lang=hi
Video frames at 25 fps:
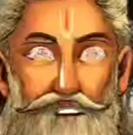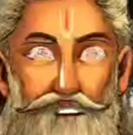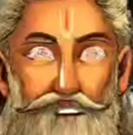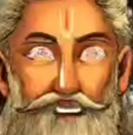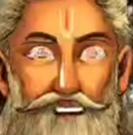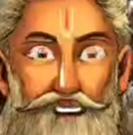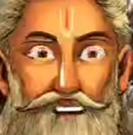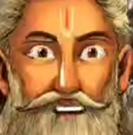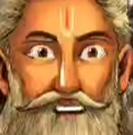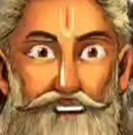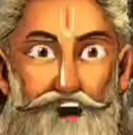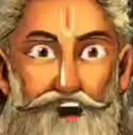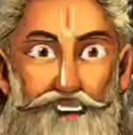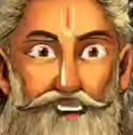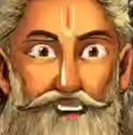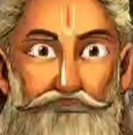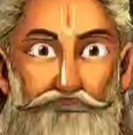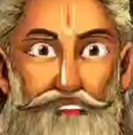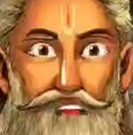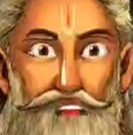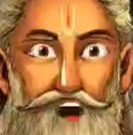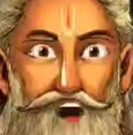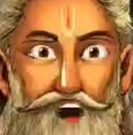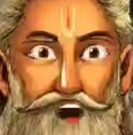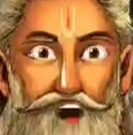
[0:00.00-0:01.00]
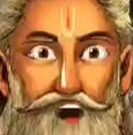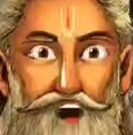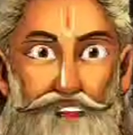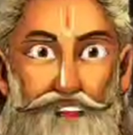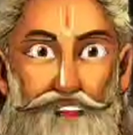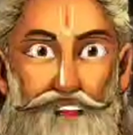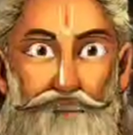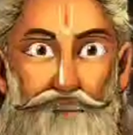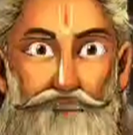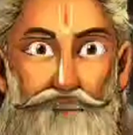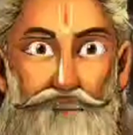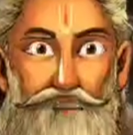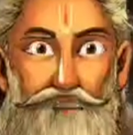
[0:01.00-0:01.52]
ऊर्जा का वास
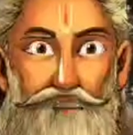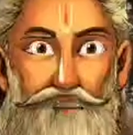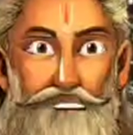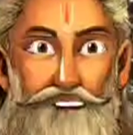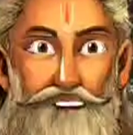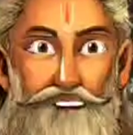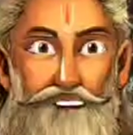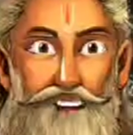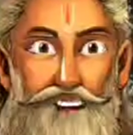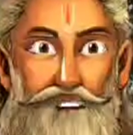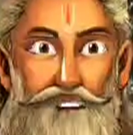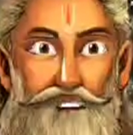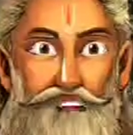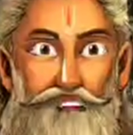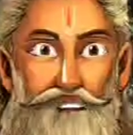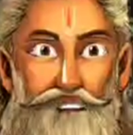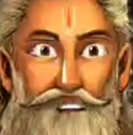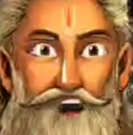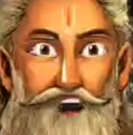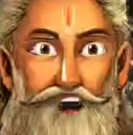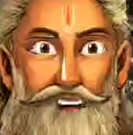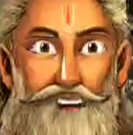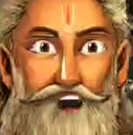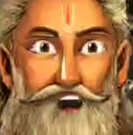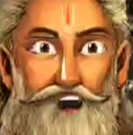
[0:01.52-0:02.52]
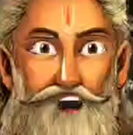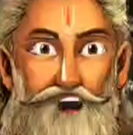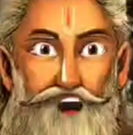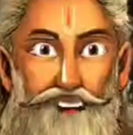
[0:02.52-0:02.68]
हो तो ऐसे में तवा